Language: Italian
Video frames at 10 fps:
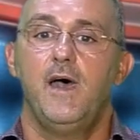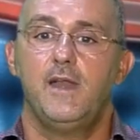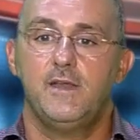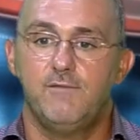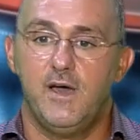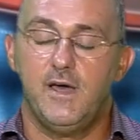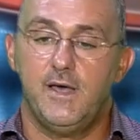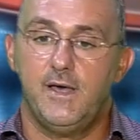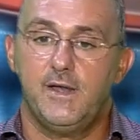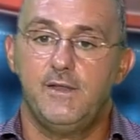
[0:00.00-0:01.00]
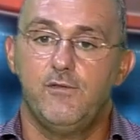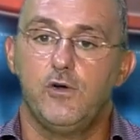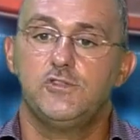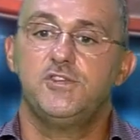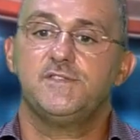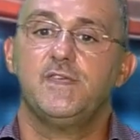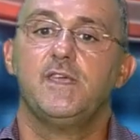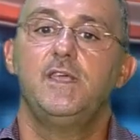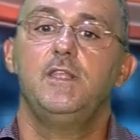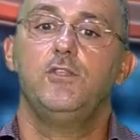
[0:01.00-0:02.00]
a, ri a rivolgersi a
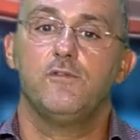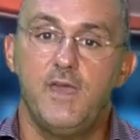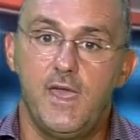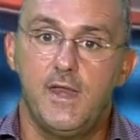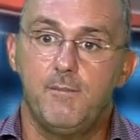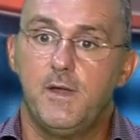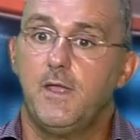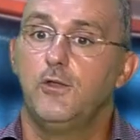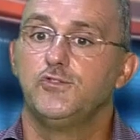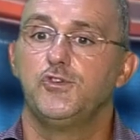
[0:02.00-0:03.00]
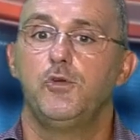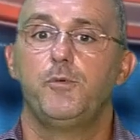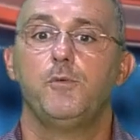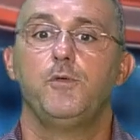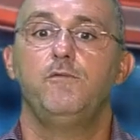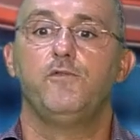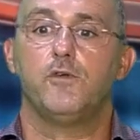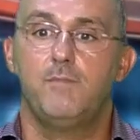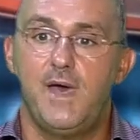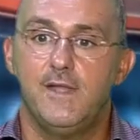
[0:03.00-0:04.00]
chi di dovere, perché non sono proprio
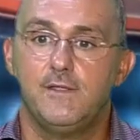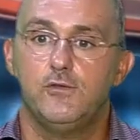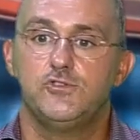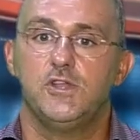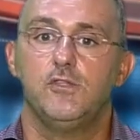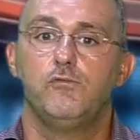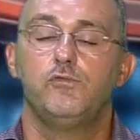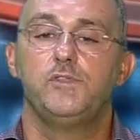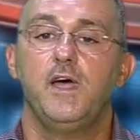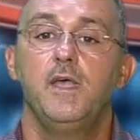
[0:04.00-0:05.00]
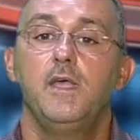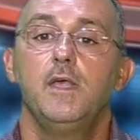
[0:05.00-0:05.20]
informati, non c'è la dovuta